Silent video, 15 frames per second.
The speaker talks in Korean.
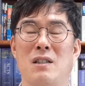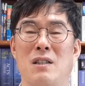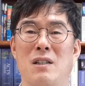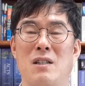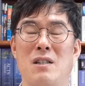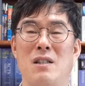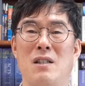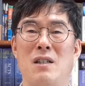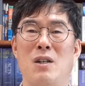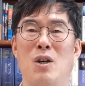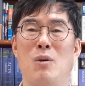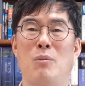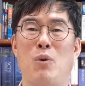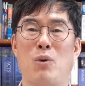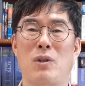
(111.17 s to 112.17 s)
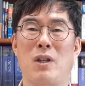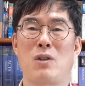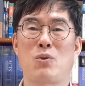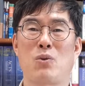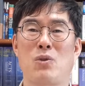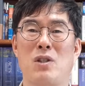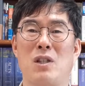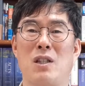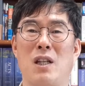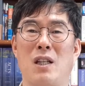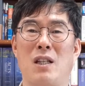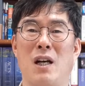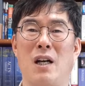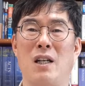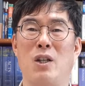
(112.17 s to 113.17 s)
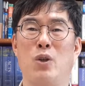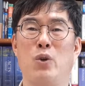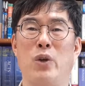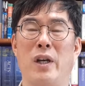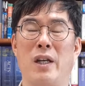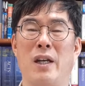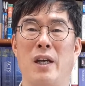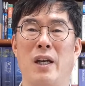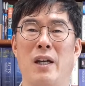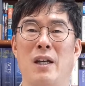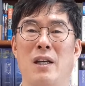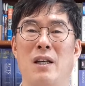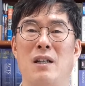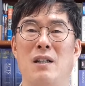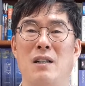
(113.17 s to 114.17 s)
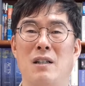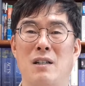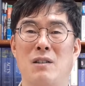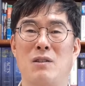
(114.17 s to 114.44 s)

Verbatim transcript: 것이 복된 소식이 된다 인류에게 어,